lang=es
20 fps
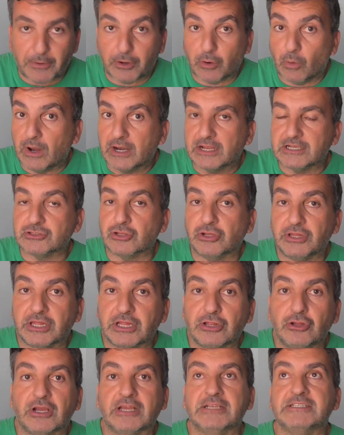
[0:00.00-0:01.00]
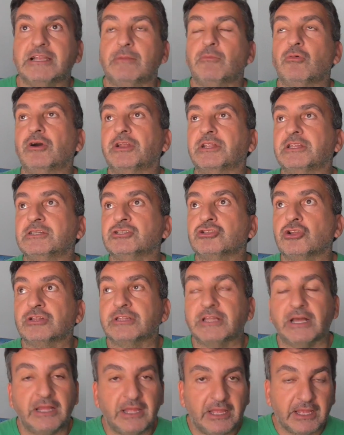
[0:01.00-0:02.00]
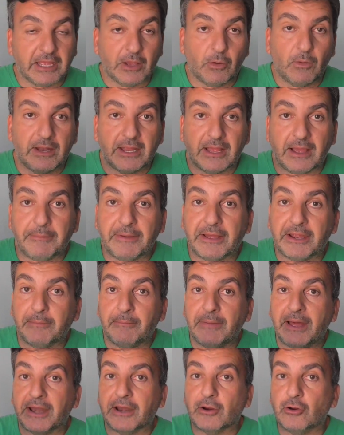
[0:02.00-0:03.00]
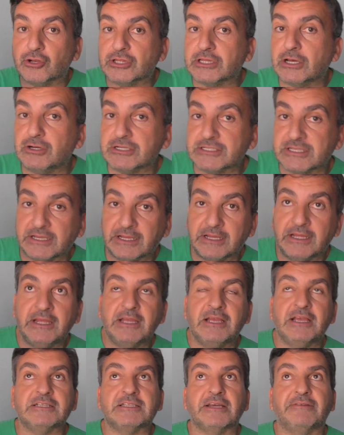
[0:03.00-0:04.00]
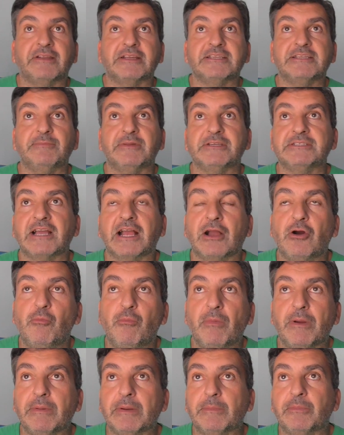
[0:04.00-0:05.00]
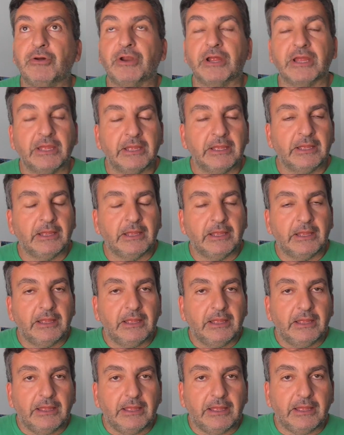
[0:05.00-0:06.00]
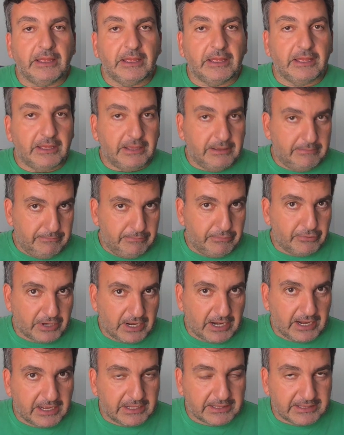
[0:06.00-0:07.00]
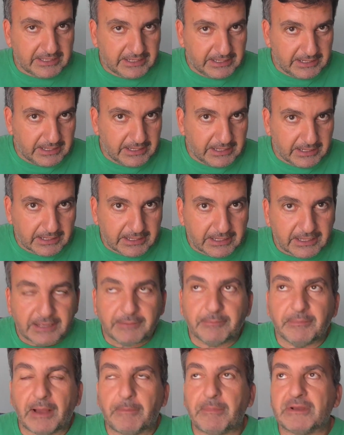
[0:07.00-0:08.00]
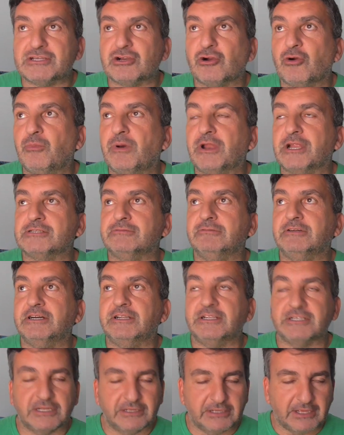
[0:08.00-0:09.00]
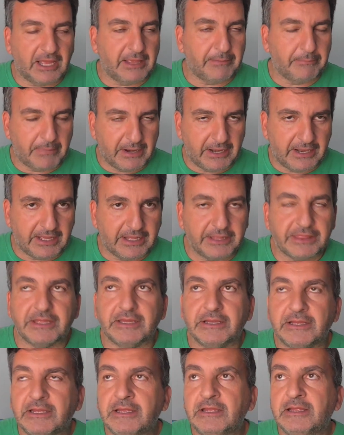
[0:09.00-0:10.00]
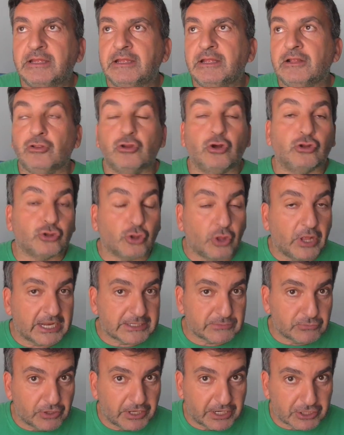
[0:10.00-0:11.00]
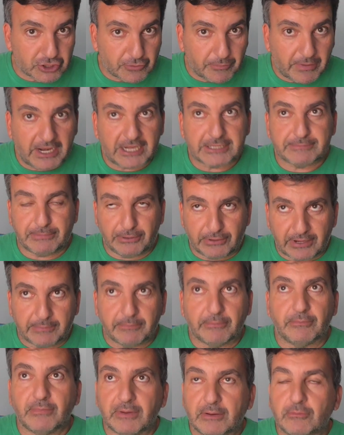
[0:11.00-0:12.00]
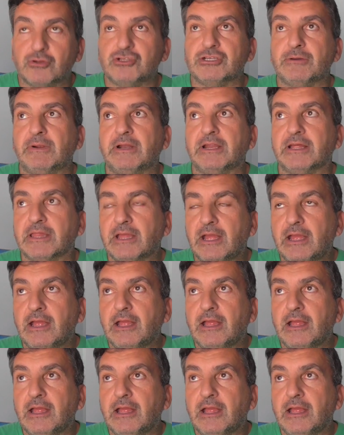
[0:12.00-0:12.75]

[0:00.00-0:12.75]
Pero igual que estoy diciendo que si la mujer es tonta, que igual ya me, han recortado este, esta frase, me han sacado un meme por ahí, eh, porque la gente me ha pasado con varias mujeres que hay maldad, ¿eh? No todas las mujeres son malas, pero hay mucha maldad.